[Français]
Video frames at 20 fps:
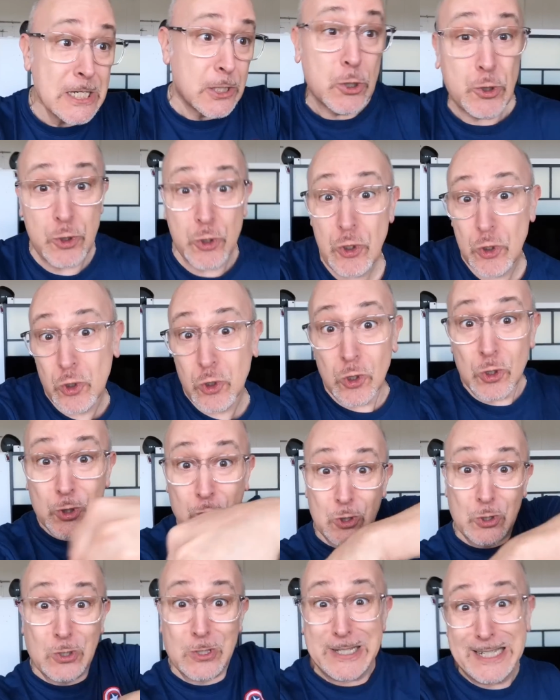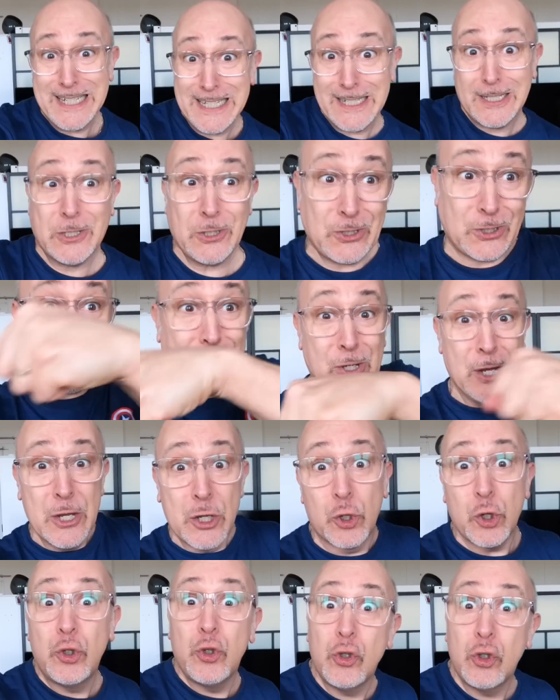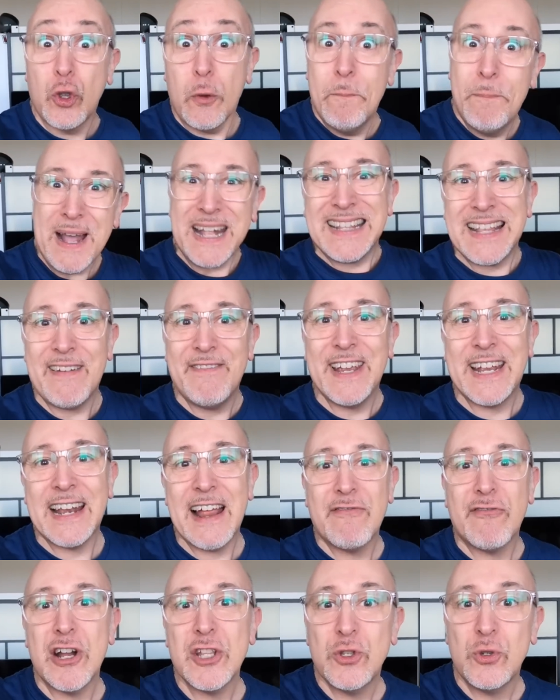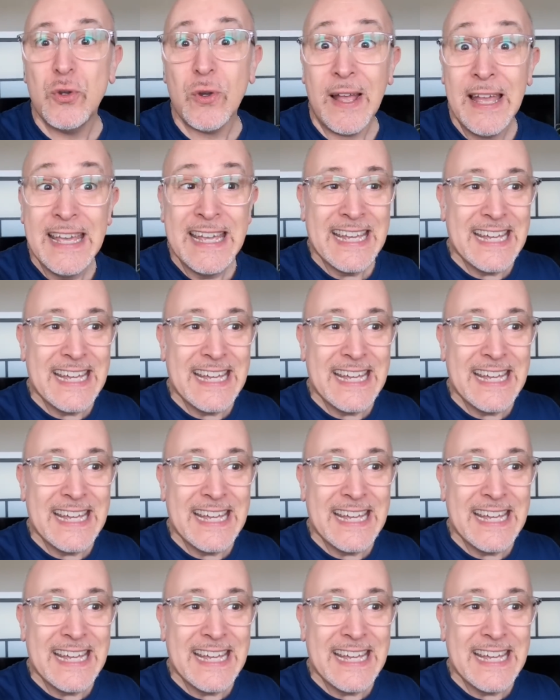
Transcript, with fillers: que tu tournes, que tu, hein, que tu, que tu te battes avec la voiture.